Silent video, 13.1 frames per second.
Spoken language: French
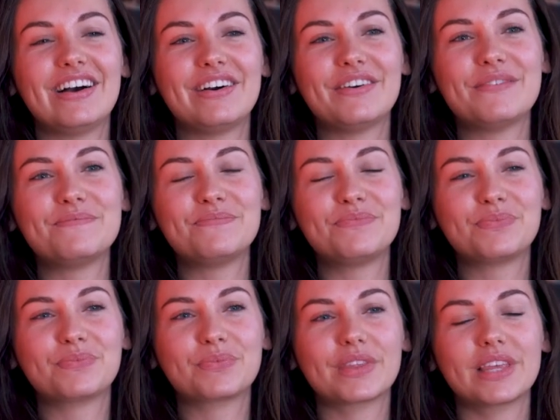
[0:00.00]

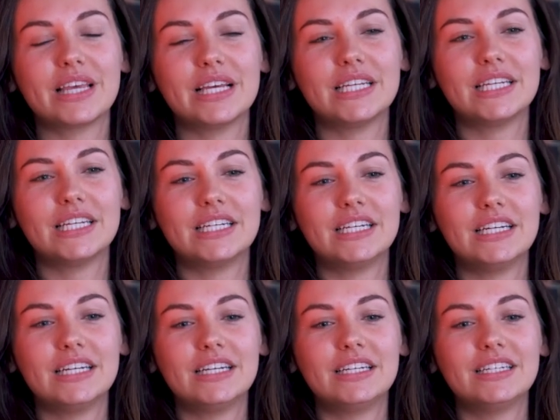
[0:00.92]
Euh,
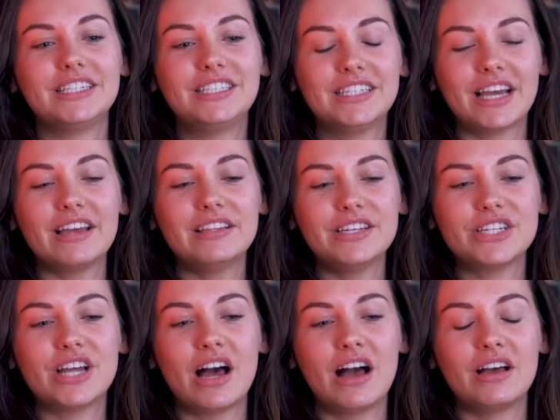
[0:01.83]
je dirais
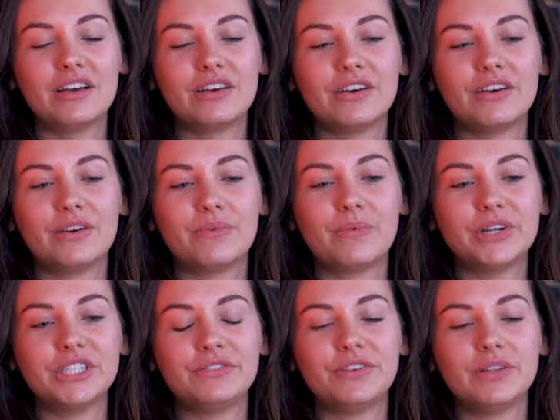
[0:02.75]
déjà, euh,
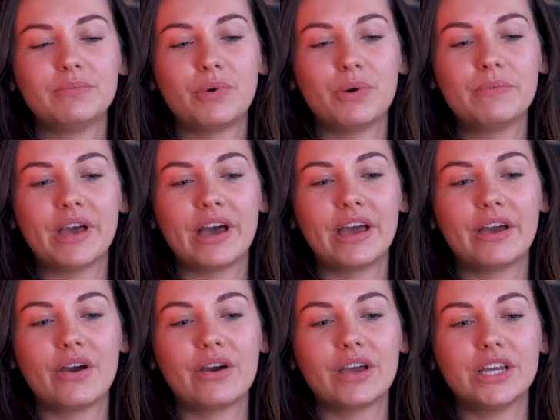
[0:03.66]
moi, j'ai fait une première
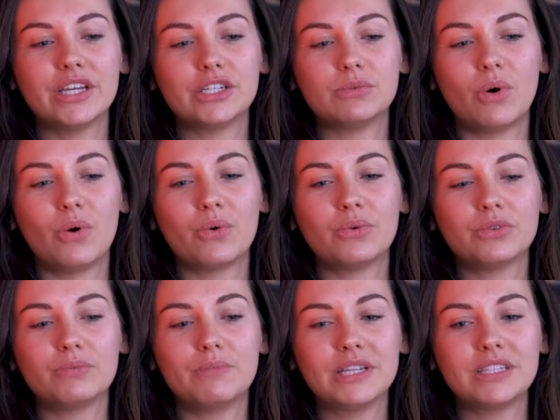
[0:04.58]
erreur et, je m'en rends
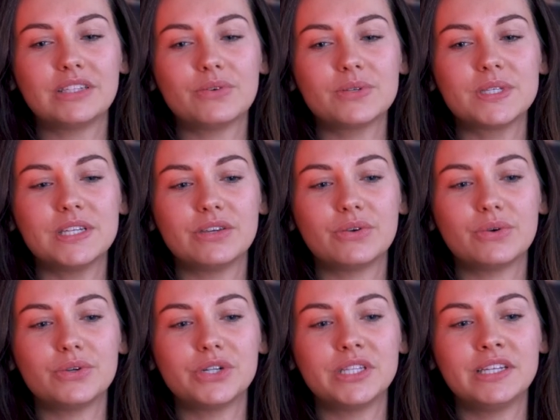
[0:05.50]
compte maintenant, c'est
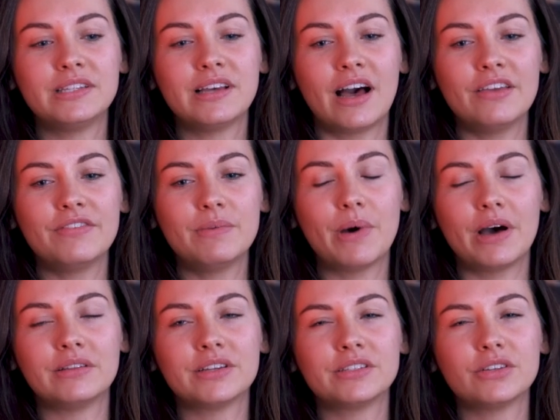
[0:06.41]
que j'étais drivée
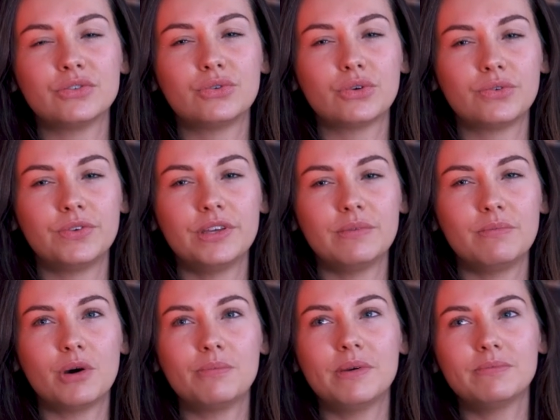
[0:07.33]
par un instinct de survie,
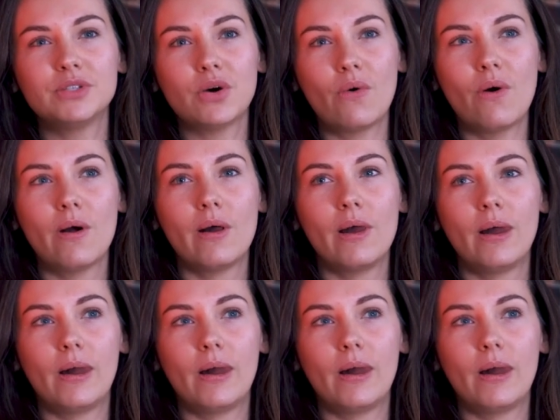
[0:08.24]
mais en même temps,